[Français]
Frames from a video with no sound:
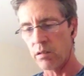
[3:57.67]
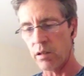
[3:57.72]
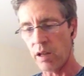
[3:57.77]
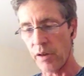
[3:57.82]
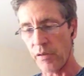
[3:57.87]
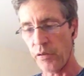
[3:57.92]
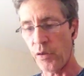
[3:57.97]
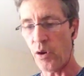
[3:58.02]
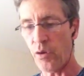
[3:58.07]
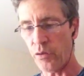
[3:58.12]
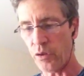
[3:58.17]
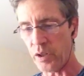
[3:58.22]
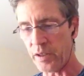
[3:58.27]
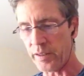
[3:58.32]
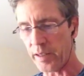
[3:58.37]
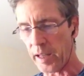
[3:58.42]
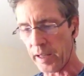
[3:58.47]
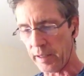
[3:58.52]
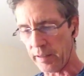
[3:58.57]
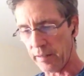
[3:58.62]
Un fleuve
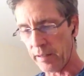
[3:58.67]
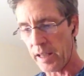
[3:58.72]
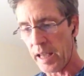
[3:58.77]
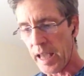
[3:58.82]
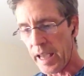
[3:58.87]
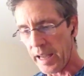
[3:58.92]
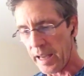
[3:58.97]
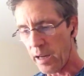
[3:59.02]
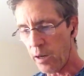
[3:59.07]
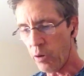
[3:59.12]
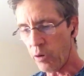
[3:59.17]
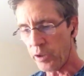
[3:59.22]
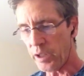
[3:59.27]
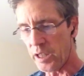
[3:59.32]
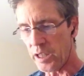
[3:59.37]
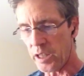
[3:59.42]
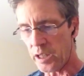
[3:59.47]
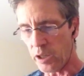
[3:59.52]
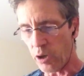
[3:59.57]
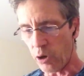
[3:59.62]
les arrête, et
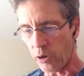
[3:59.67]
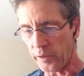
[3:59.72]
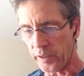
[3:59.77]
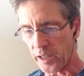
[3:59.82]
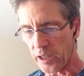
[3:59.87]
l'anguille, en